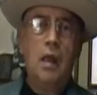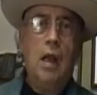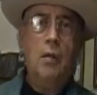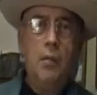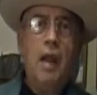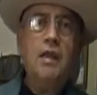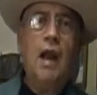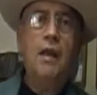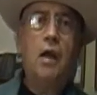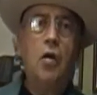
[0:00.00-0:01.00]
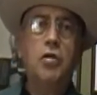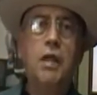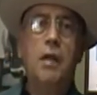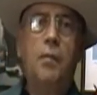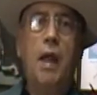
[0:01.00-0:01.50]
el mes de la
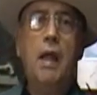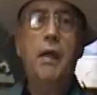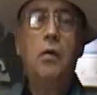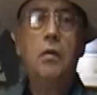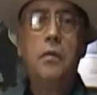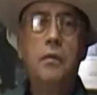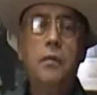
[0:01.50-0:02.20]
derrota de Playa Girón